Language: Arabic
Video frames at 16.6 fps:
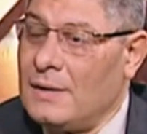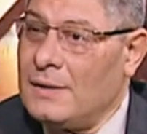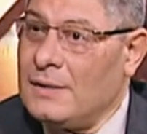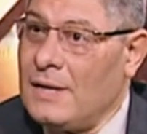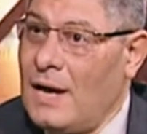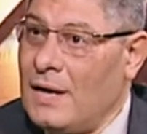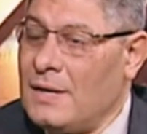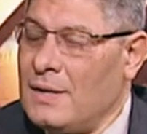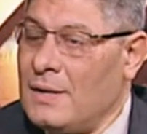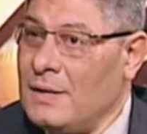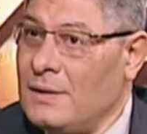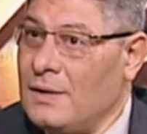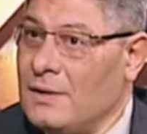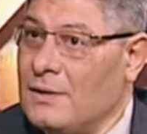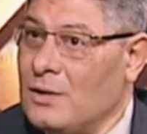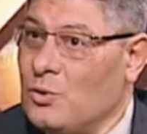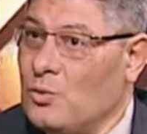يعني
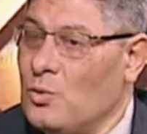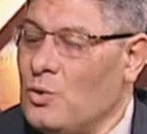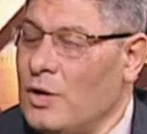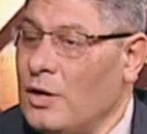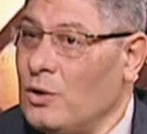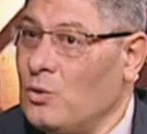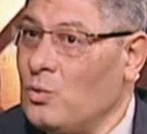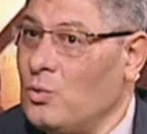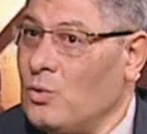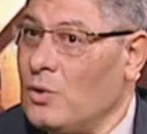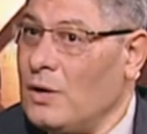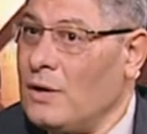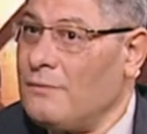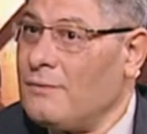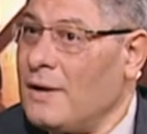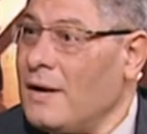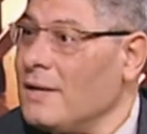نقدر نقول انه
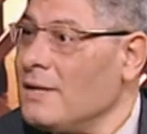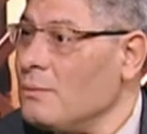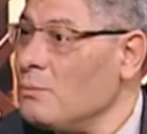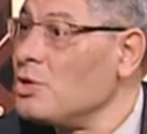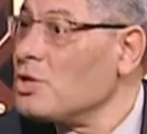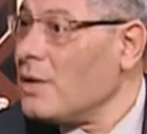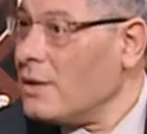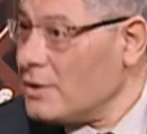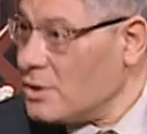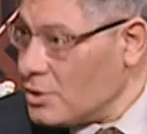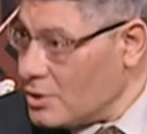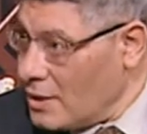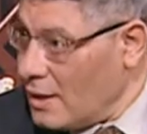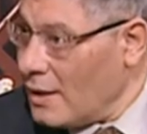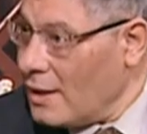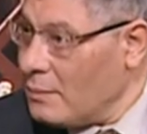الفنادق مش هنشتغل